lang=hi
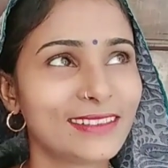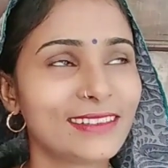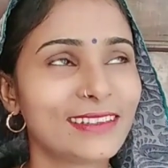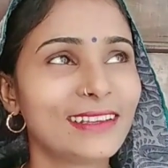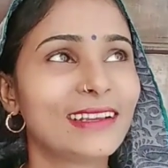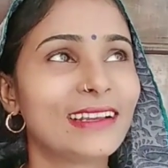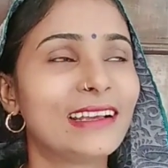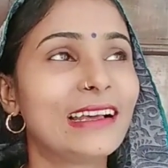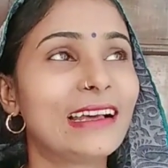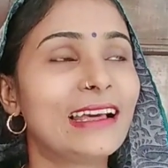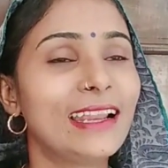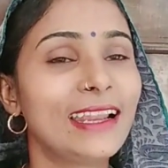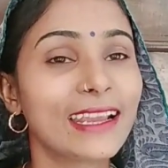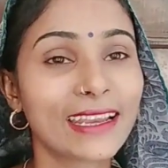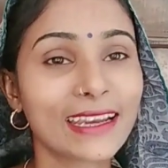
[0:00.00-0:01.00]
का
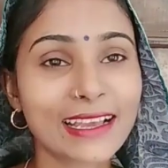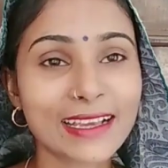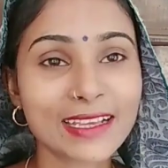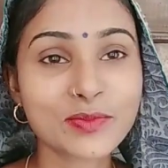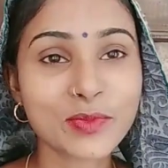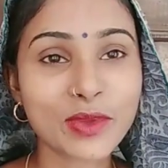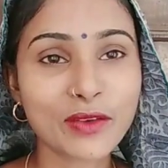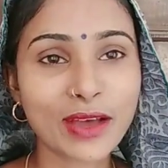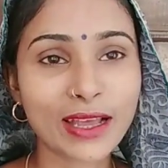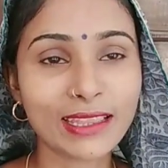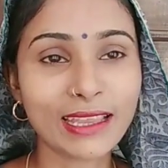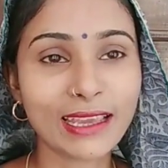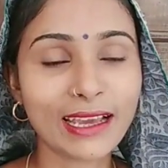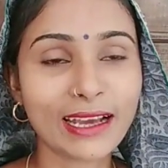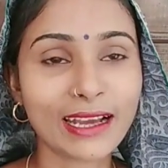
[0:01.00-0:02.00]
लेकिन कसमें
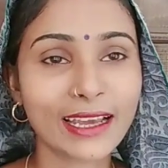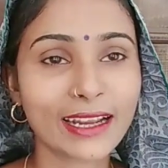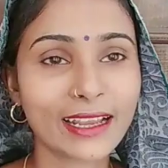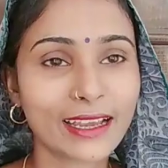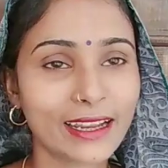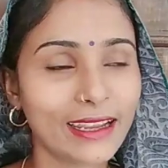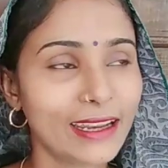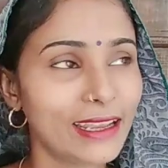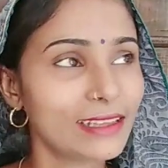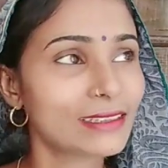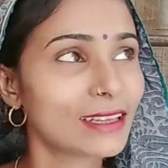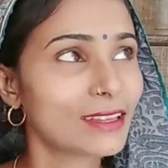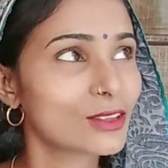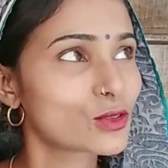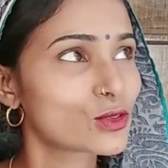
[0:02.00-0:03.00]
वादे अगर करे ना
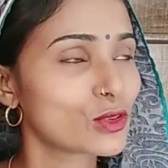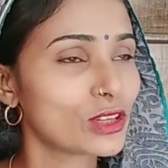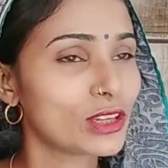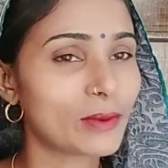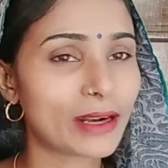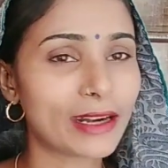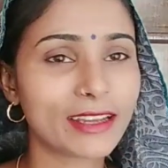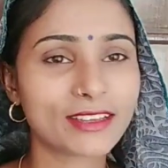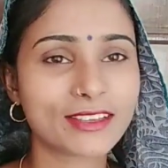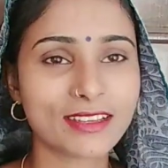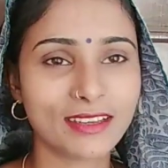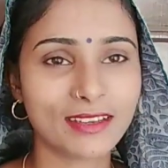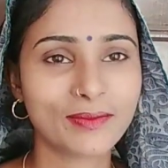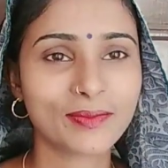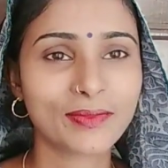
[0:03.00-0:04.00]
इंसान तो उसको निभाने
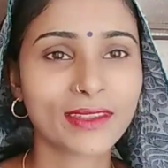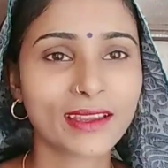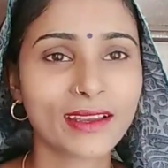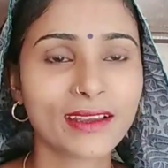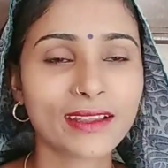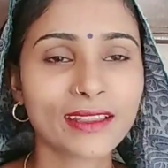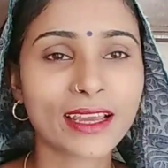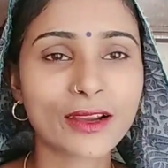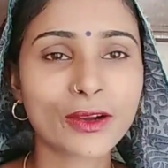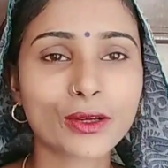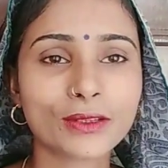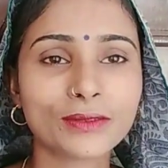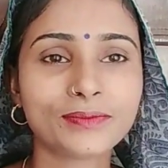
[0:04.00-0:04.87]
चाहिए देखो